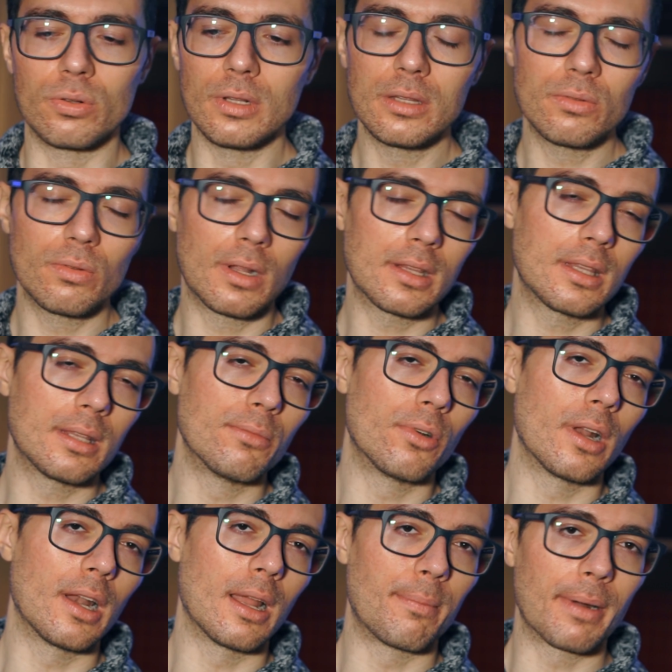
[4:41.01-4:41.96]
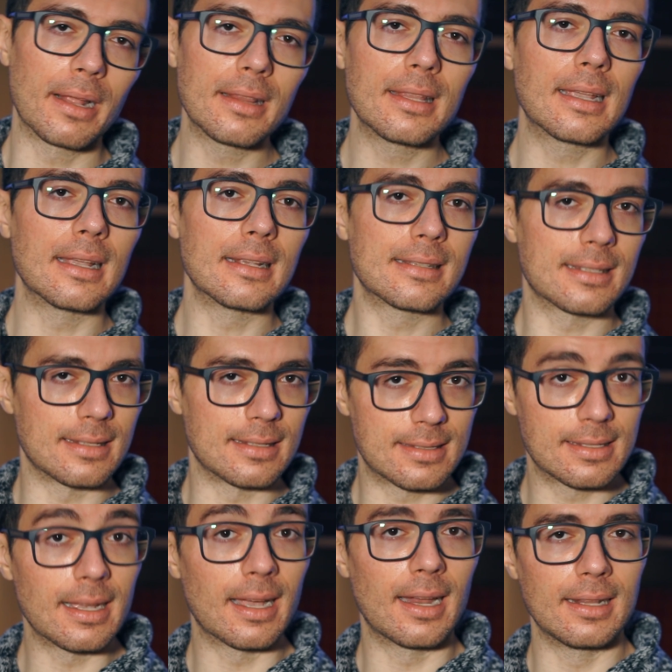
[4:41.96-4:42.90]
Tornando un attimo alla pratica
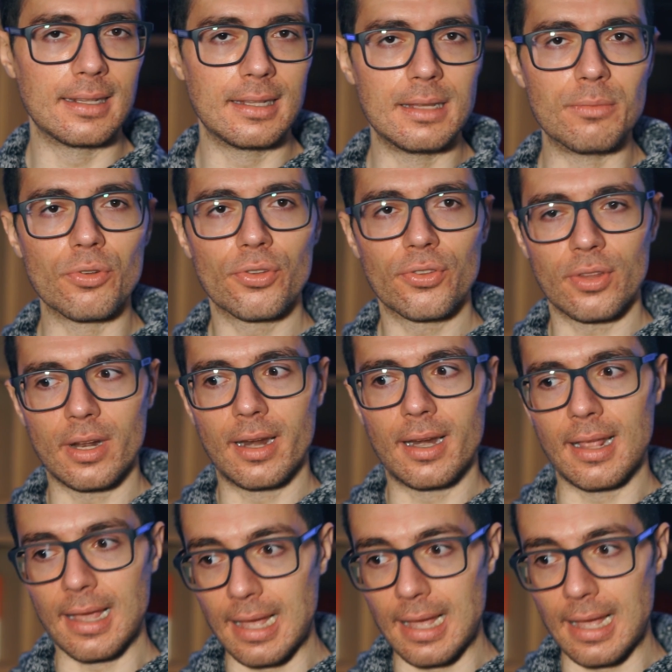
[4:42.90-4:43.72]
essenziale di dimostrare